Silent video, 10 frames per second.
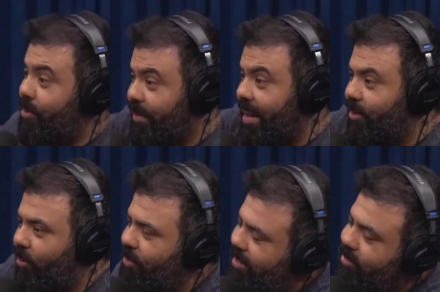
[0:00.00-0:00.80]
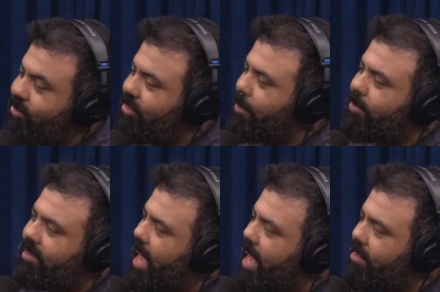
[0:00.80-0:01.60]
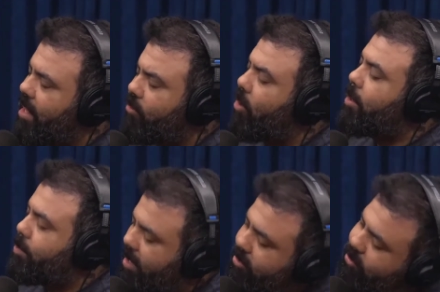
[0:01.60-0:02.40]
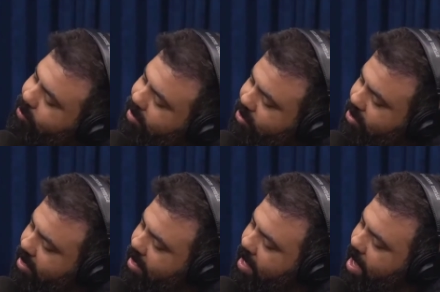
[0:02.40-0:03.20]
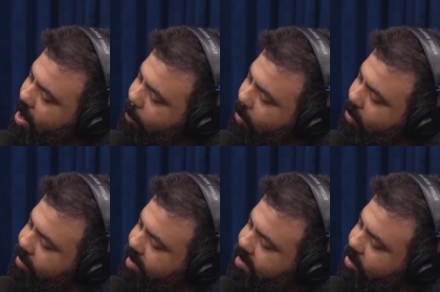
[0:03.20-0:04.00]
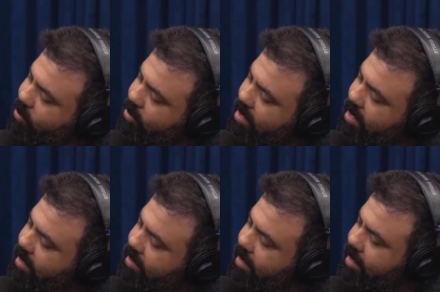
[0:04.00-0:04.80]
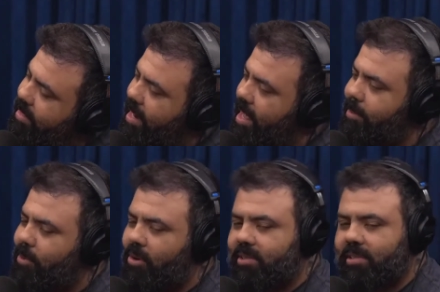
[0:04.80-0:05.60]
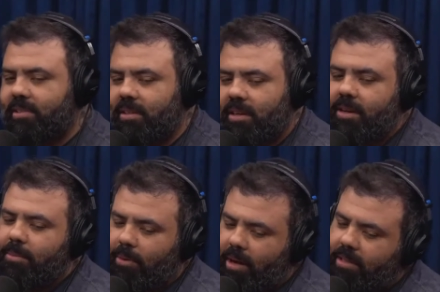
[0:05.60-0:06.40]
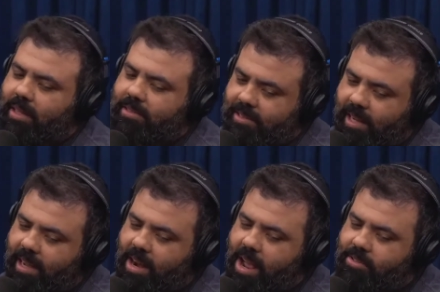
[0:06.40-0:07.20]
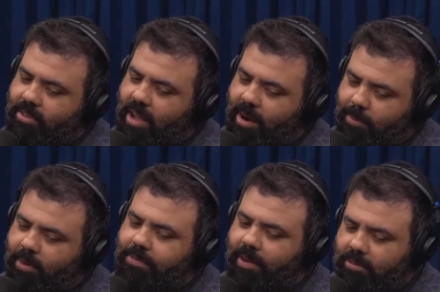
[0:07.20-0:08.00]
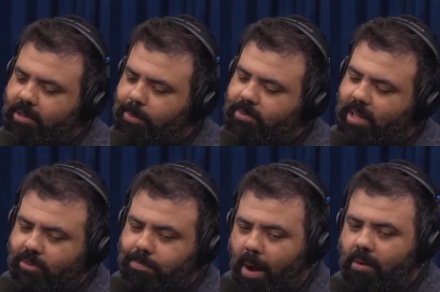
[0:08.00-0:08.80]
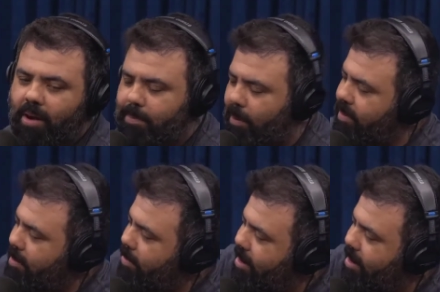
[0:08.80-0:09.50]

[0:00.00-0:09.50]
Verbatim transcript: eu falei, eu converso com os deputados. Ele, qual é deputado que tu conversou? Ah, pô, conversei com o Kim Kataguiri, aí ele me olhou assim, porra, tá de sacanagem, cara. Pô, fala um deputado bom aí, pô, vai.